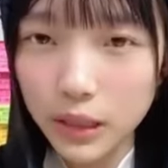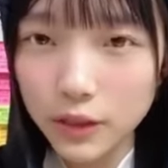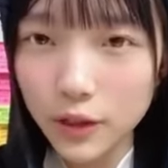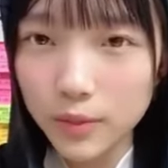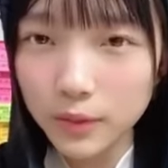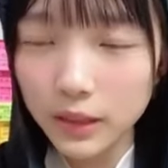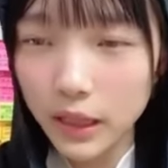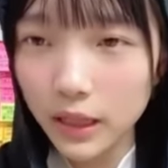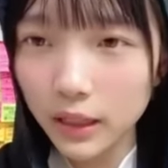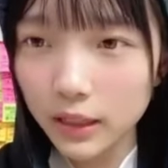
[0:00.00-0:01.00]
で、今日も
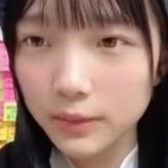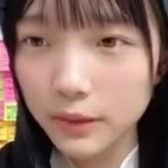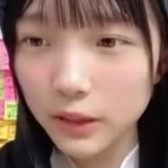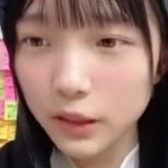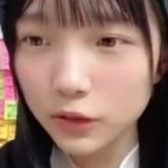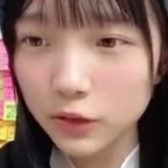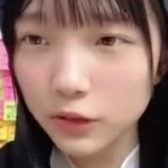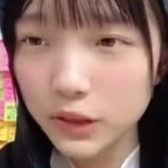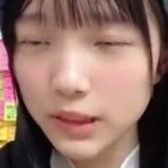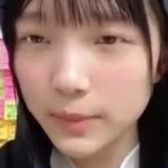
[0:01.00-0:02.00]
ね、あ
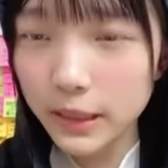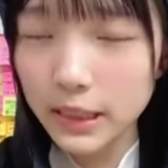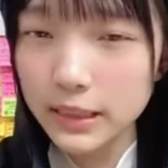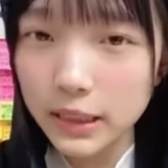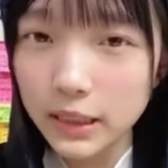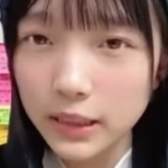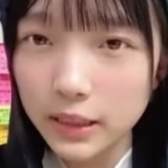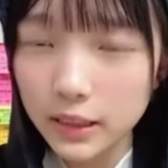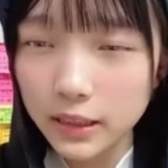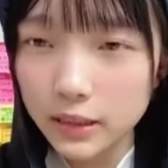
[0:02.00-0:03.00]
の、耳鼻科にさっき行っ
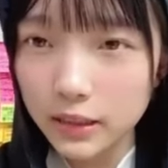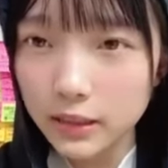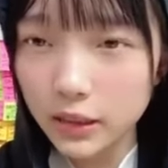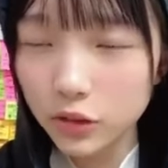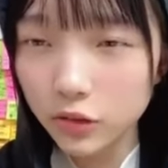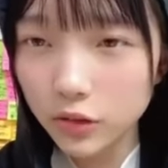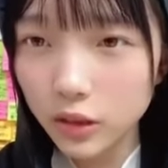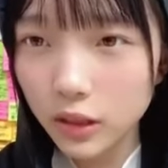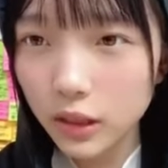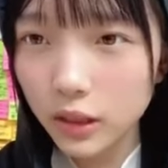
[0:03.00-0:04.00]
てきたんですけど、
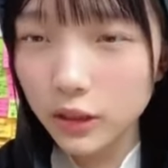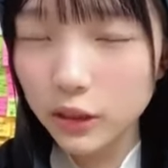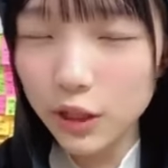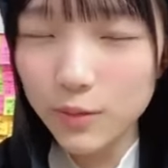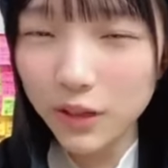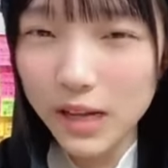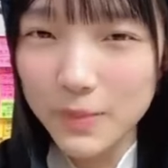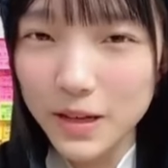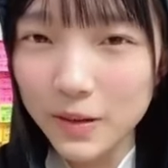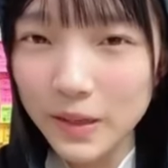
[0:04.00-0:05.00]
今日も
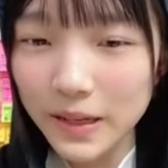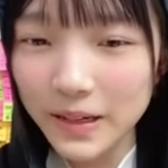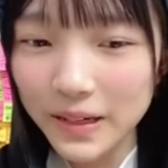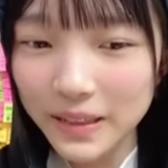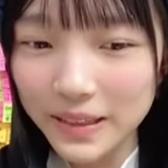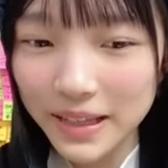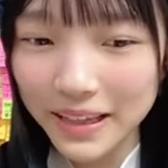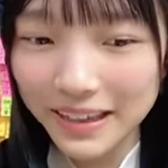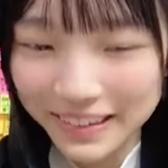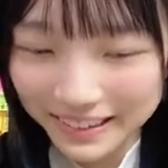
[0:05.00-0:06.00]
カメラを入れられて